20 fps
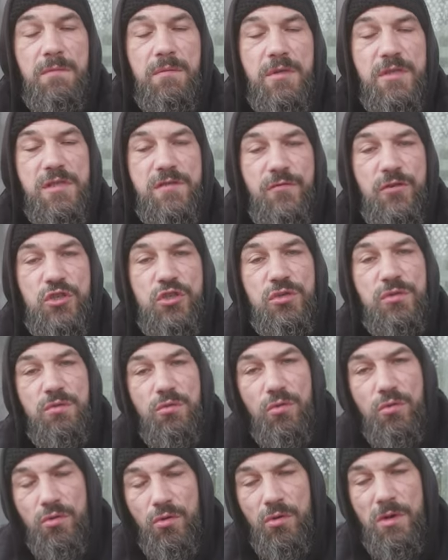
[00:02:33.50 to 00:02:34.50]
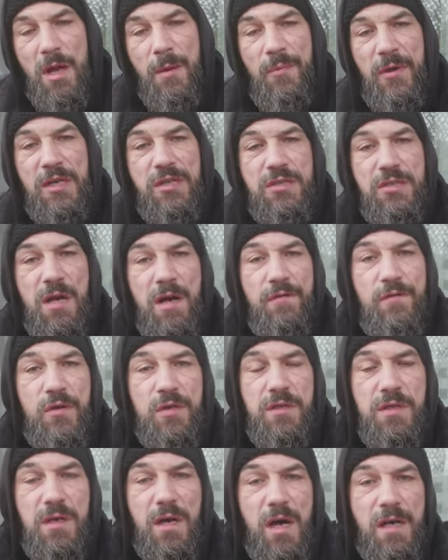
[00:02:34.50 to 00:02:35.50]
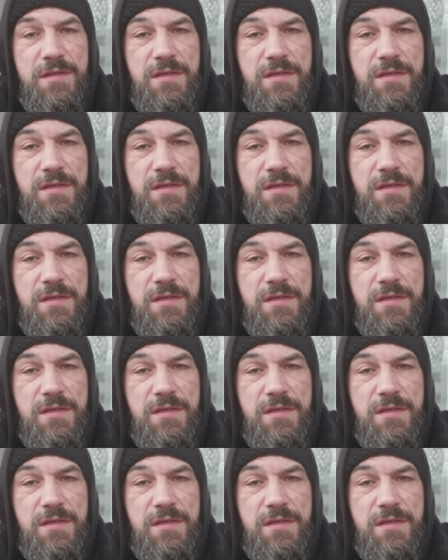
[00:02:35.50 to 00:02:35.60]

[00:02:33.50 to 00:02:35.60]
Inzwischen und unabhängig davon ne,